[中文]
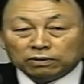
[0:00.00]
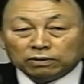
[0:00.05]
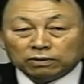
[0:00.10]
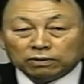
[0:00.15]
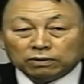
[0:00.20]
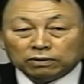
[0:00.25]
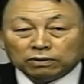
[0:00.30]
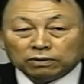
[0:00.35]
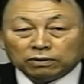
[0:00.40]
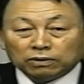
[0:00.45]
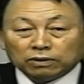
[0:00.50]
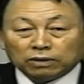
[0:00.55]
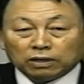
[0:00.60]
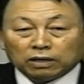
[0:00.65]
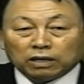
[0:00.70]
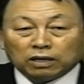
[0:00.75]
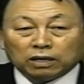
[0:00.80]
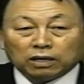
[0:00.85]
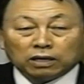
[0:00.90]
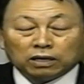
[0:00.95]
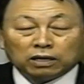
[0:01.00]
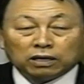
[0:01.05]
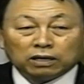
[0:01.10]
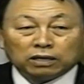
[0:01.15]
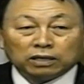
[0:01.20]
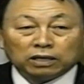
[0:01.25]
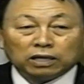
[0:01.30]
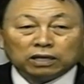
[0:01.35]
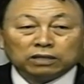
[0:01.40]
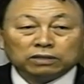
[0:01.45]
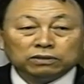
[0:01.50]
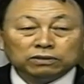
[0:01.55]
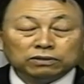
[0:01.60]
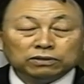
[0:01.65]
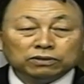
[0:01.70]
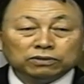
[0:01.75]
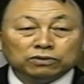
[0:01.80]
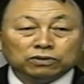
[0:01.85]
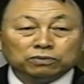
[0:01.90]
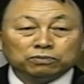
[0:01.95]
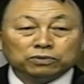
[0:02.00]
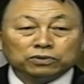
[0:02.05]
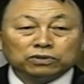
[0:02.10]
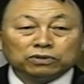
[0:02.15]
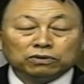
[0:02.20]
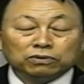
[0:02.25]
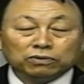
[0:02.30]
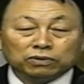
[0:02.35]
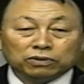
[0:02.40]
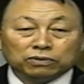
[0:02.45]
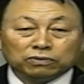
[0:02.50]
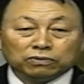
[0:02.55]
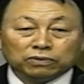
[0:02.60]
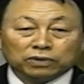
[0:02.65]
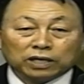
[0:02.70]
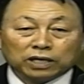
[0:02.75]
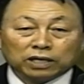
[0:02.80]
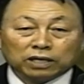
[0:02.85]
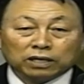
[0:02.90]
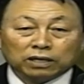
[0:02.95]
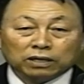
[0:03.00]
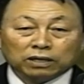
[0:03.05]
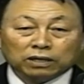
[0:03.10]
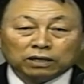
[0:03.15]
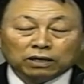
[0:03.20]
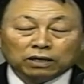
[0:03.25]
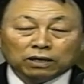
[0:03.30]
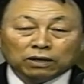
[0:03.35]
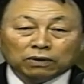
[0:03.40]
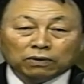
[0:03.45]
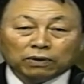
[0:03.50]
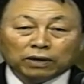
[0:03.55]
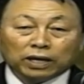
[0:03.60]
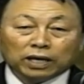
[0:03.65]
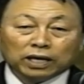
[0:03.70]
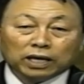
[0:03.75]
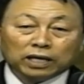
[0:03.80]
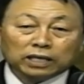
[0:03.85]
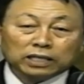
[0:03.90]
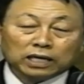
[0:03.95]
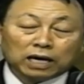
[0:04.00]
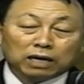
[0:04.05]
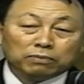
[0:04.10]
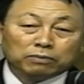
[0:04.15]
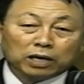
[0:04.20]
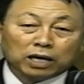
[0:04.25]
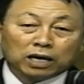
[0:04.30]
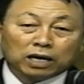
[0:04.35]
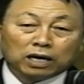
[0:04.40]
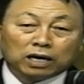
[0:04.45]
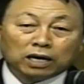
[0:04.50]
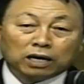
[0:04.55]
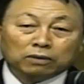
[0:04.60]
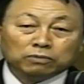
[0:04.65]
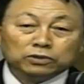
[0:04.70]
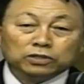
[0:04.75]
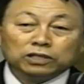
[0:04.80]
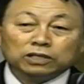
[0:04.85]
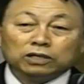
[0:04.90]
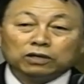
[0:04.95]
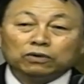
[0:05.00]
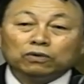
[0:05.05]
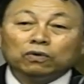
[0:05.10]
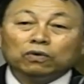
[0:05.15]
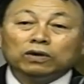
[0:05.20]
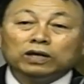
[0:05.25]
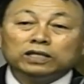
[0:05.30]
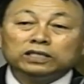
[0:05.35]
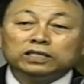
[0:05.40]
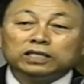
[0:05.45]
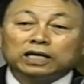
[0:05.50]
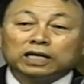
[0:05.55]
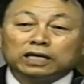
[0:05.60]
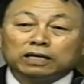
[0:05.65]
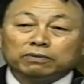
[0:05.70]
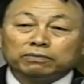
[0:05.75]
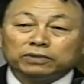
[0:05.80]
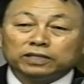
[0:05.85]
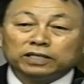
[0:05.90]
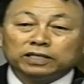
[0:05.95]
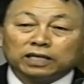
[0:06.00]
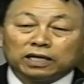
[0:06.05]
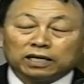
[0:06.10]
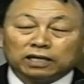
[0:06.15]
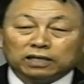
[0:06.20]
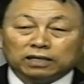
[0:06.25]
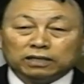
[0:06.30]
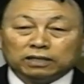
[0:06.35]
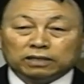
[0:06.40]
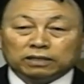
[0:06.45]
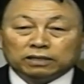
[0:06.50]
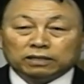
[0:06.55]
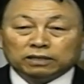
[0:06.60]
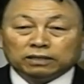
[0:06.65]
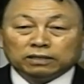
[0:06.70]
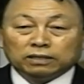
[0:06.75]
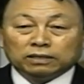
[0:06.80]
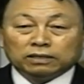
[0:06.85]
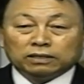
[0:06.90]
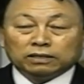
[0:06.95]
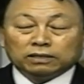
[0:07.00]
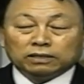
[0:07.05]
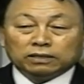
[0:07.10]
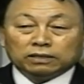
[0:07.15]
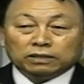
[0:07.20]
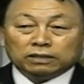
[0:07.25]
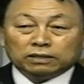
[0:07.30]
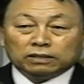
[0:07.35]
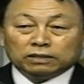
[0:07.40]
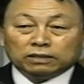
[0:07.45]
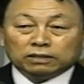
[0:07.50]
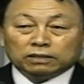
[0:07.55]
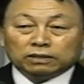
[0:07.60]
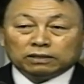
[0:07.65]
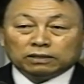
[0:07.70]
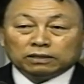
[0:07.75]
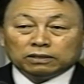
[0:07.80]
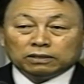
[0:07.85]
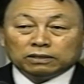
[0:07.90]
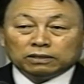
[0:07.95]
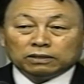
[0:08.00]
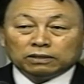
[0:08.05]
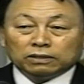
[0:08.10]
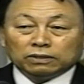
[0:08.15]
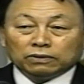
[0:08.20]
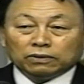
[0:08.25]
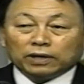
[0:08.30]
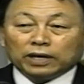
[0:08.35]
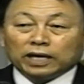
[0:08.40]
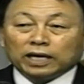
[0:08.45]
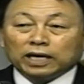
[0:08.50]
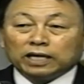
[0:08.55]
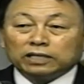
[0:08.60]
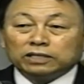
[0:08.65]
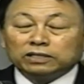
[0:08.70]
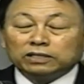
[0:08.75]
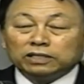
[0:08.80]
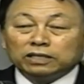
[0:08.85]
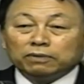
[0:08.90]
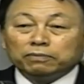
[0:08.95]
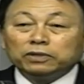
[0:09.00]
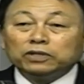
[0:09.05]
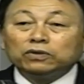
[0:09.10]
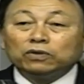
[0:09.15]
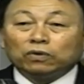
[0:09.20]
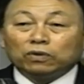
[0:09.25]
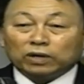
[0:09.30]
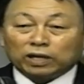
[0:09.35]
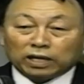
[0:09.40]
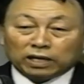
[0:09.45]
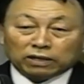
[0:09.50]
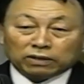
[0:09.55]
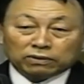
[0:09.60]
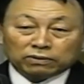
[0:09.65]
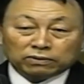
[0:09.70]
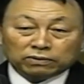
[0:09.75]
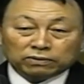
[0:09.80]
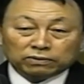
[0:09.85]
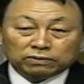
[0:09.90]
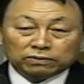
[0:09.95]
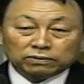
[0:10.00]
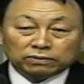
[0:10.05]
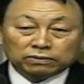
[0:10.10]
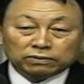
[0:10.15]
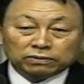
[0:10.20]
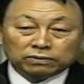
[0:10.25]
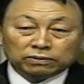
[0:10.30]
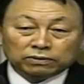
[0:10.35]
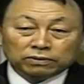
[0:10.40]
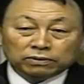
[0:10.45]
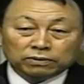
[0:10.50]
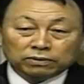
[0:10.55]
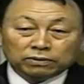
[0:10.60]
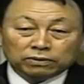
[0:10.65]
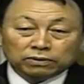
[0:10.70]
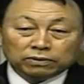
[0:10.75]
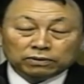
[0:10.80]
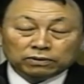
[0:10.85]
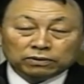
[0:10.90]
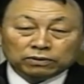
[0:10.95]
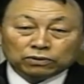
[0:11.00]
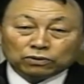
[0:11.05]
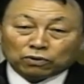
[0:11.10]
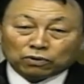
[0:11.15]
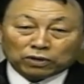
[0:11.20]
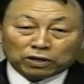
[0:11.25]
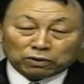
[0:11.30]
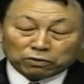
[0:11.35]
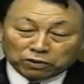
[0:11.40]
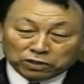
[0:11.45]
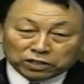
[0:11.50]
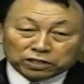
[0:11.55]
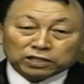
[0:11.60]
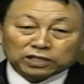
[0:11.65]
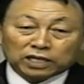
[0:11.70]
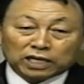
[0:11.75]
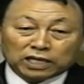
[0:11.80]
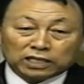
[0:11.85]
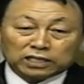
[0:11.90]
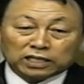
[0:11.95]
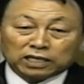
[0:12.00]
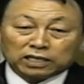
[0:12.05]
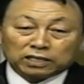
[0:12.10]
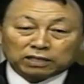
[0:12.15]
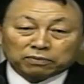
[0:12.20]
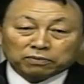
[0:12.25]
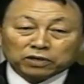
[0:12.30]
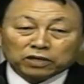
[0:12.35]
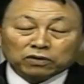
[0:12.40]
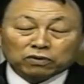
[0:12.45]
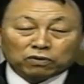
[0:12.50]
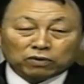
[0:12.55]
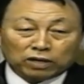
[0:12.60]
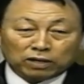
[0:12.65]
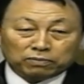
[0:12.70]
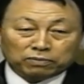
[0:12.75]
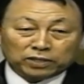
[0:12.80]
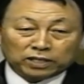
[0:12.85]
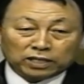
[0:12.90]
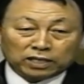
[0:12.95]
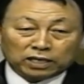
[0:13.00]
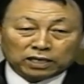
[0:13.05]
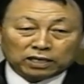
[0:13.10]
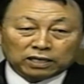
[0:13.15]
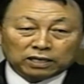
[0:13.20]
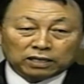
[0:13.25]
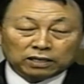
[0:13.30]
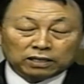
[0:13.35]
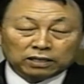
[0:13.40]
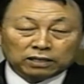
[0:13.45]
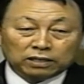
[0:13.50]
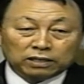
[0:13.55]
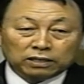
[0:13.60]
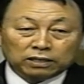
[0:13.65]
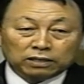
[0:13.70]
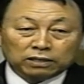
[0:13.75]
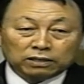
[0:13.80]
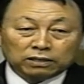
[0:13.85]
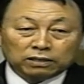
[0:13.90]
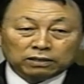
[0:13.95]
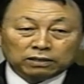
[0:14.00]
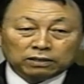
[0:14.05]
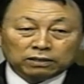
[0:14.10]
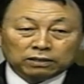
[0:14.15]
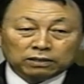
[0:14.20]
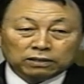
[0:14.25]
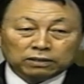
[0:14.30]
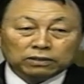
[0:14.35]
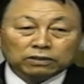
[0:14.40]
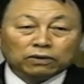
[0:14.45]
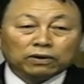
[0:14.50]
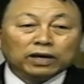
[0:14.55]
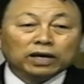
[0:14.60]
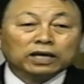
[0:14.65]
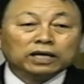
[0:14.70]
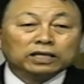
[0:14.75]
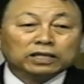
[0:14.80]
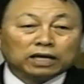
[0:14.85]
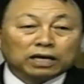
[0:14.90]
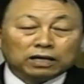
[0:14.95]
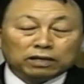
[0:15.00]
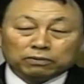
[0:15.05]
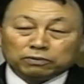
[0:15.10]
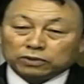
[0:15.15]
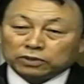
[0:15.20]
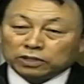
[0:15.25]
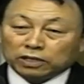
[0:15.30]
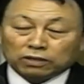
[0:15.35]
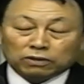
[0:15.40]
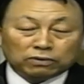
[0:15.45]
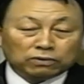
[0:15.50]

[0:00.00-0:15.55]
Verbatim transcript: 我们遇到特别困惑的事情的时候，总是被一惊一吓的，说明我没有悔改，我心里还有污秽肮脏的罪，我我认罪悔改充分了，不会被一惊一吓的，除我内心属魔鬼的时候，才会一惊一吓，